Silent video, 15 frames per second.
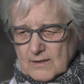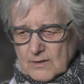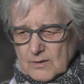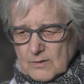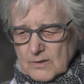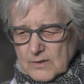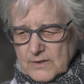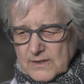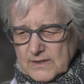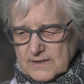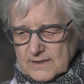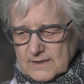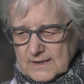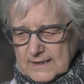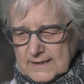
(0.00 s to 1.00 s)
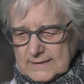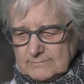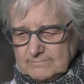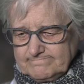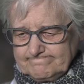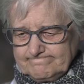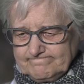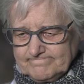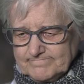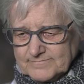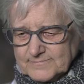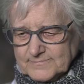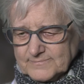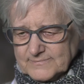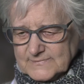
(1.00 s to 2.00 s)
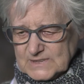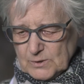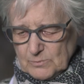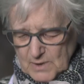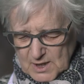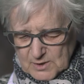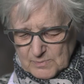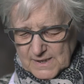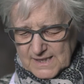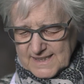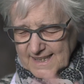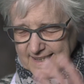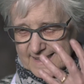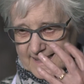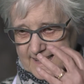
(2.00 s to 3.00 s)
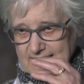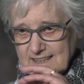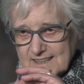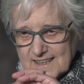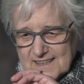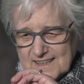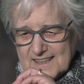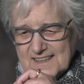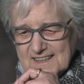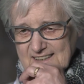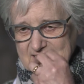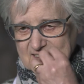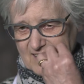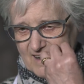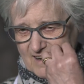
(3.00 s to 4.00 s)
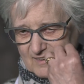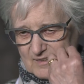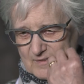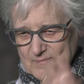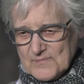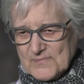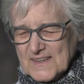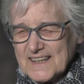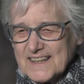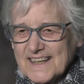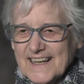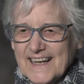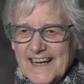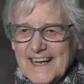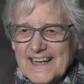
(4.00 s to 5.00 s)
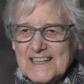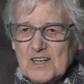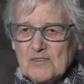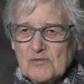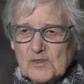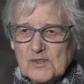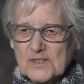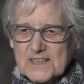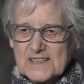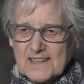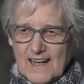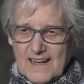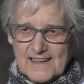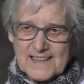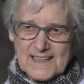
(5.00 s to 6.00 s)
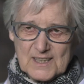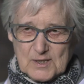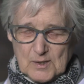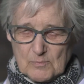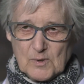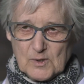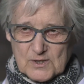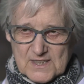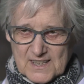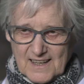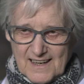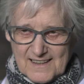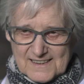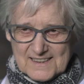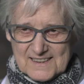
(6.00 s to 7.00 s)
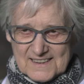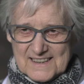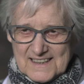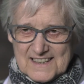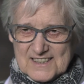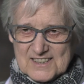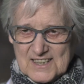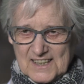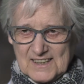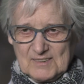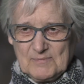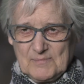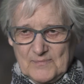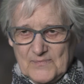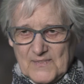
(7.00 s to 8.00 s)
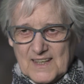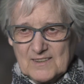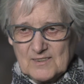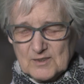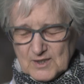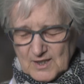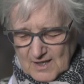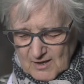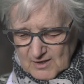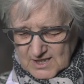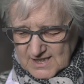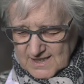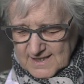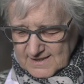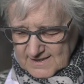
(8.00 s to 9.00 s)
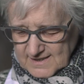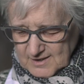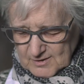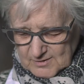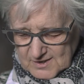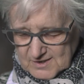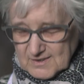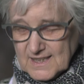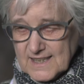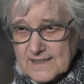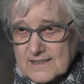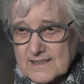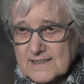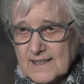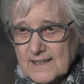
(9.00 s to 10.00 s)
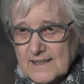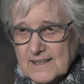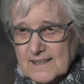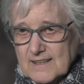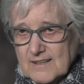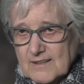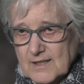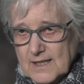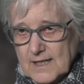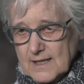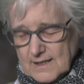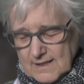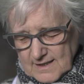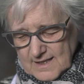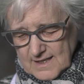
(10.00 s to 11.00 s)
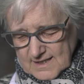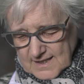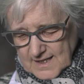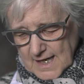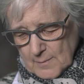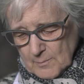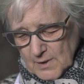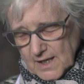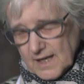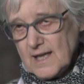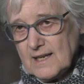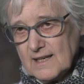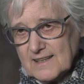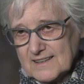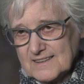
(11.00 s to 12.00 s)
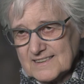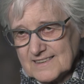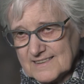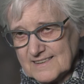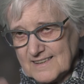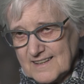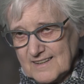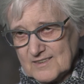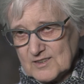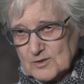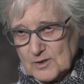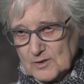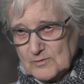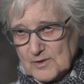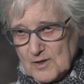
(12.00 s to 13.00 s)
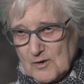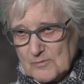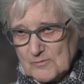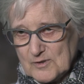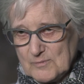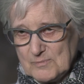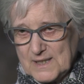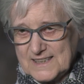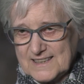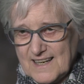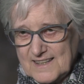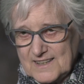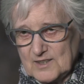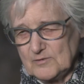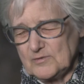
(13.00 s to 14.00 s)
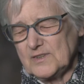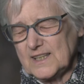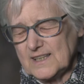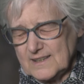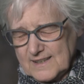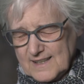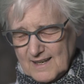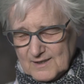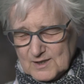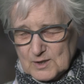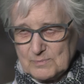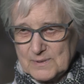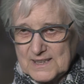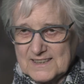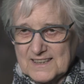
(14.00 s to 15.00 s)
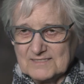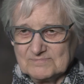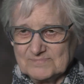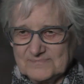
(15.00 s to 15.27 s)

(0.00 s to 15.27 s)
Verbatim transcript: Und ähm, zum Beispiel den Ring, den ich hier trage, dem wollte ich eigentlich dem Montserrat schenken. Und auch schließlich und zuletzt ging ich im Ring zu den Frauen von Bethanien, viele Jahre später.